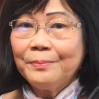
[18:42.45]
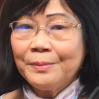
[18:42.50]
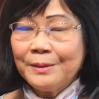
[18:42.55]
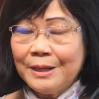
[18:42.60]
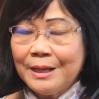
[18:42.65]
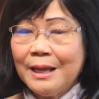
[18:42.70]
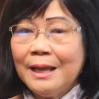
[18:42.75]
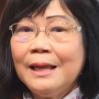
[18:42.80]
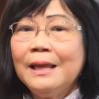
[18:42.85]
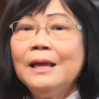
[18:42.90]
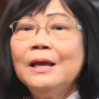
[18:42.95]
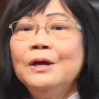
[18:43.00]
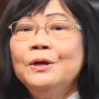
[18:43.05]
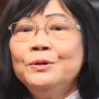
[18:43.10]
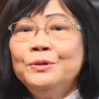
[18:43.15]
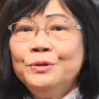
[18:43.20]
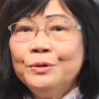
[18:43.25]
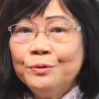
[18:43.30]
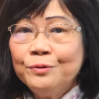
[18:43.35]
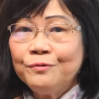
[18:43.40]
Okay.
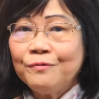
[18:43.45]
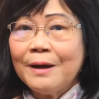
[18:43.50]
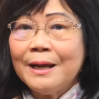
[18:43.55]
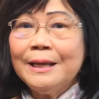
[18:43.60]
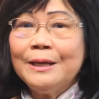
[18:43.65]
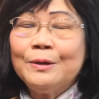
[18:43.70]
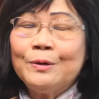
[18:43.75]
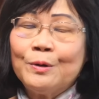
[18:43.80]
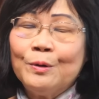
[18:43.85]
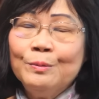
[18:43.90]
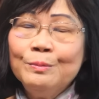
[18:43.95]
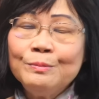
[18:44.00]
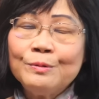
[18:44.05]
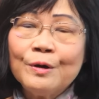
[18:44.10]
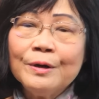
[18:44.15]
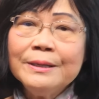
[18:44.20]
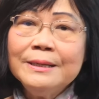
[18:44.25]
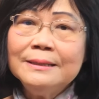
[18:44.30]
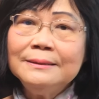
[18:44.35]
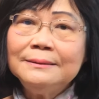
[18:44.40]
Dù vậy cũng
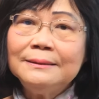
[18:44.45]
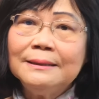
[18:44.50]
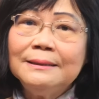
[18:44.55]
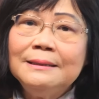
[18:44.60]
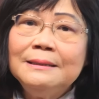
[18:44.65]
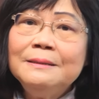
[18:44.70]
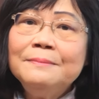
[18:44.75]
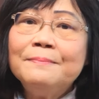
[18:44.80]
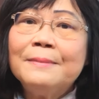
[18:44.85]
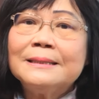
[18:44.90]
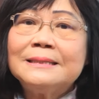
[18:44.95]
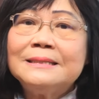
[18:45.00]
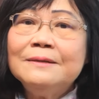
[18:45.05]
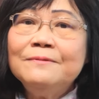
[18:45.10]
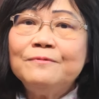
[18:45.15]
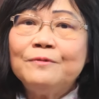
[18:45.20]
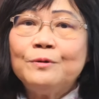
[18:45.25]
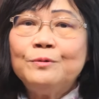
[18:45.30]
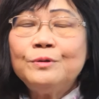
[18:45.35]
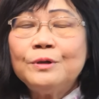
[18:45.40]
có những thứ mà
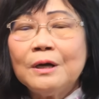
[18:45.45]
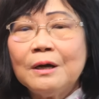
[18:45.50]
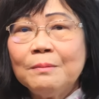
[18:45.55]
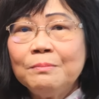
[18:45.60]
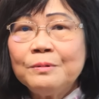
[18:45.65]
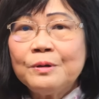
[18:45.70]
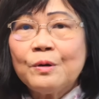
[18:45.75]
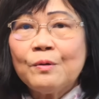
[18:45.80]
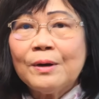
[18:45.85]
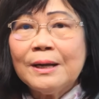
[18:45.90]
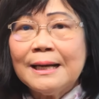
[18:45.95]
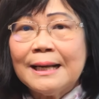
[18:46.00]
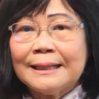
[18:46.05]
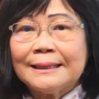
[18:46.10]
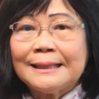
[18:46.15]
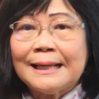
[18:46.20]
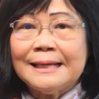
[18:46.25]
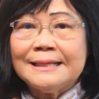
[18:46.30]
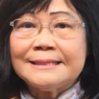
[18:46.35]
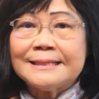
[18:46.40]
chính phủ không coi là
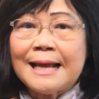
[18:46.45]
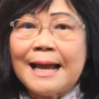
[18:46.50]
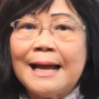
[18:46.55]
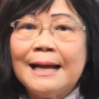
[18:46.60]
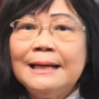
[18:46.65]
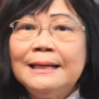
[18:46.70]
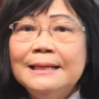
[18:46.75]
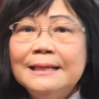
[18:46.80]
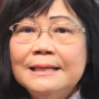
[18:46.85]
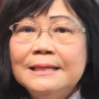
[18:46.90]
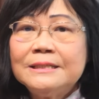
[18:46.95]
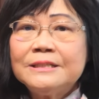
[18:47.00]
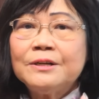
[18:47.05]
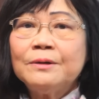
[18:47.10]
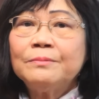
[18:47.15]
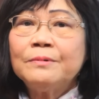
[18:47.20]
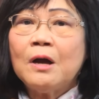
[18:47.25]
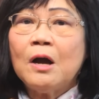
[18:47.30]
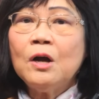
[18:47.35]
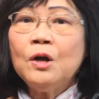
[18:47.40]
tài sản,
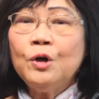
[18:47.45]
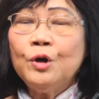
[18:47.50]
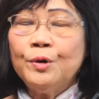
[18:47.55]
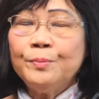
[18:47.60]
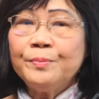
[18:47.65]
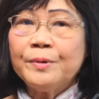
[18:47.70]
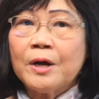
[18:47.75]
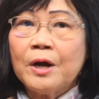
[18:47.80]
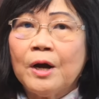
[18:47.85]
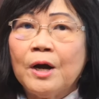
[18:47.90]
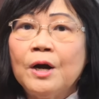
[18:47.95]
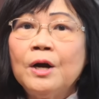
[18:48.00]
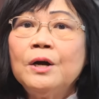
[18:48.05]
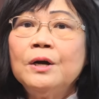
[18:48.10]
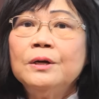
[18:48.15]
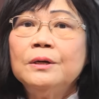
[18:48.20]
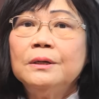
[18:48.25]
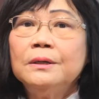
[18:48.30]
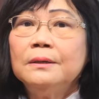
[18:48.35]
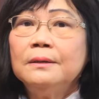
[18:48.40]
trong đó gồm có
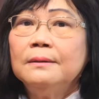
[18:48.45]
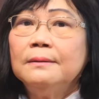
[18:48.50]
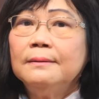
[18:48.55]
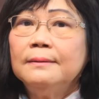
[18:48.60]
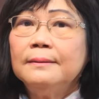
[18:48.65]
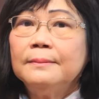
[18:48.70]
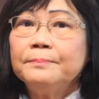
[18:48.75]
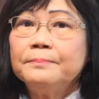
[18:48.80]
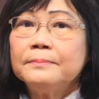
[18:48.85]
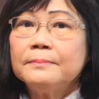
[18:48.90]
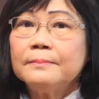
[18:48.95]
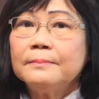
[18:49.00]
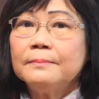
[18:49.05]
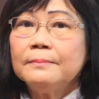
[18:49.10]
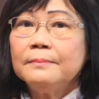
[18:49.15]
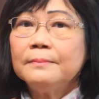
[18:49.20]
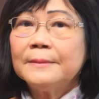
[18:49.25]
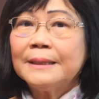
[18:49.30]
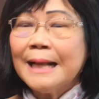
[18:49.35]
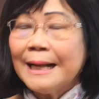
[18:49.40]

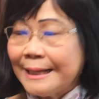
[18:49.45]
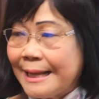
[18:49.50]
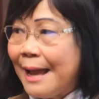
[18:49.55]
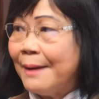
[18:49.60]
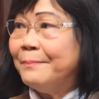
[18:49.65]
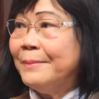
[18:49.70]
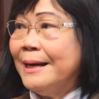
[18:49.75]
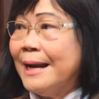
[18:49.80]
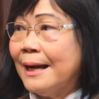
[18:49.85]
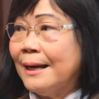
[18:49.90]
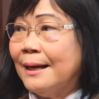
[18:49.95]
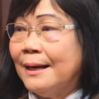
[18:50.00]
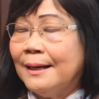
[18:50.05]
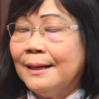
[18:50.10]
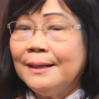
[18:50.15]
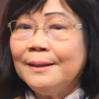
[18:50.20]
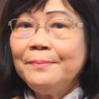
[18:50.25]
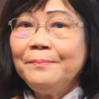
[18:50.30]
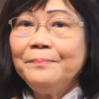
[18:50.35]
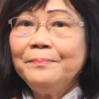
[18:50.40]
căn nhà mình đang
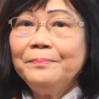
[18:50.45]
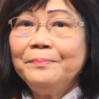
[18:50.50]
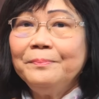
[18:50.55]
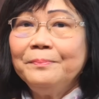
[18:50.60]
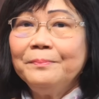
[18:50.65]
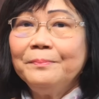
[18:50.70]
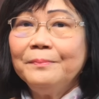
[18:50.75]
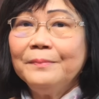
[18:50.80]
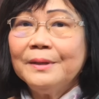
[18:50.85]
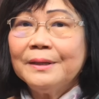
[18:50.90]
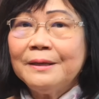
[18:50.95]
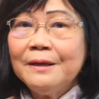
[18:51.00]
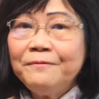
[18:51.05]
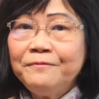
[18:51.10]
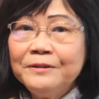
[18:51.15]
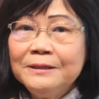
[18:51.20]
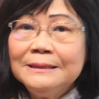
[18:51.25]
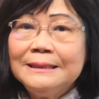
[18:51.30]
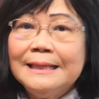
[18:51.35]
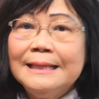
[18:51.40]
ở, cái
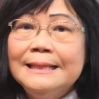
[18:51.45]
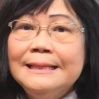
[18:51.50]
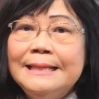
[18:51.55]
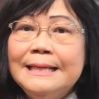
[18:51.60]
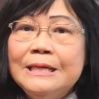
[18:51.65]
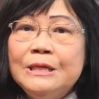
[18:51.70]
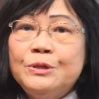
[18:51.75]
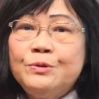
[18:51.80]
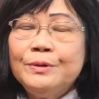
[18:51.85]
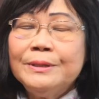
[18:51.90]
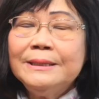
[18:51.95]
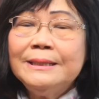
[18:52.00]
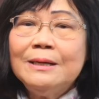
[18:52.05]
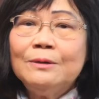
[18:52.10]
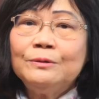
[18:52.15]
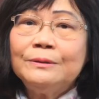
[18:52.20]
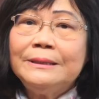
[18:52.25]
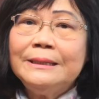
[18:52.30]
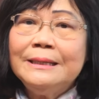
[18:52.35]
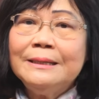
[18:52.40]
phương tiện di chuyển
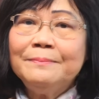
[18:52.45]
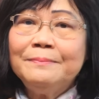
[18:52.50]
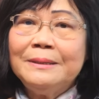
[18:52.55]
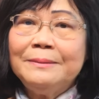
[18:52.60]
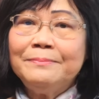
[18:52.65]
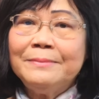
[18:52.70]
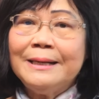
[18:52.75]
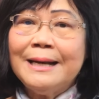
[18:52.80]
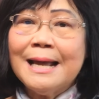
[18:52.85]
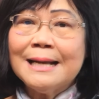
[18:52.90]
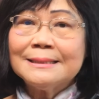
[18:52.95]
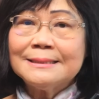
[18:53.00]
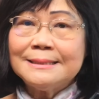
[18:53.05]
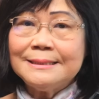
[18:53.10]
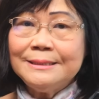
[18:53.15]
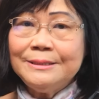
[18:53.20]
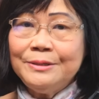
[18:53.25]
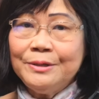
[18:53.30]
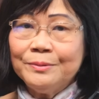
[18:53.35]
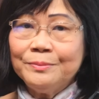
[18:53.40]
đầu tiên mình mình đang
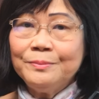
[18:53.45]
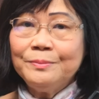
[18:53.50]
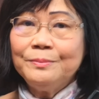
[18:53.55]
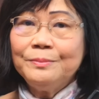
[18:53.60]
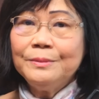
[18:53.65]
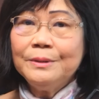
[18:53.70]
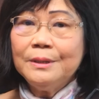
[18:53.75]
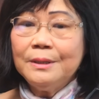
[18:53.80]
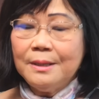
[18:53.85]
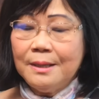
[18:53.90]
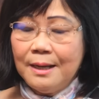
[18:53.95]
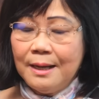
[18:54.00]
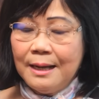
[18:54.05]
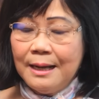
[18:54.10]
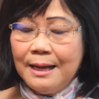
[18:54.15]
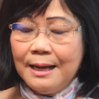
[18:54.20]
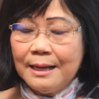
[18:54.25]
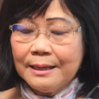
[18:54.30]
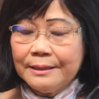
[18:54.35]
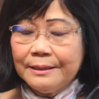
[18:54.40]
sử dụng,
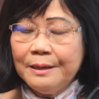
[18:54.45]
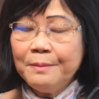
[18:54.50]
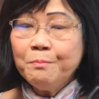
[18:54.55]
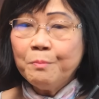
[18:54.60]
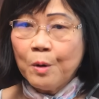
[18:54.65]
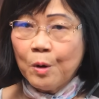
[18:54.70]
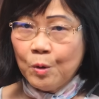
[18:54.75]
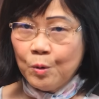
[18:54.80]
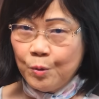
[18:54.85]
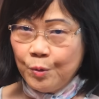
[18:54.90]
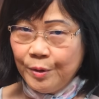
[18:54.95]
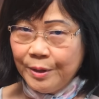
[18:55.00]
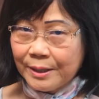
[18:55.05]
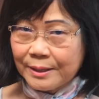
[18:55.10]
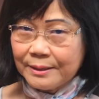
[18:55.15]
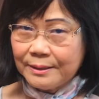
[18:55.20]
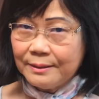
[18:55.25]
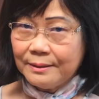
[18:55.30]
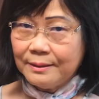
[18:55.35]
à, cái mộ huyệt,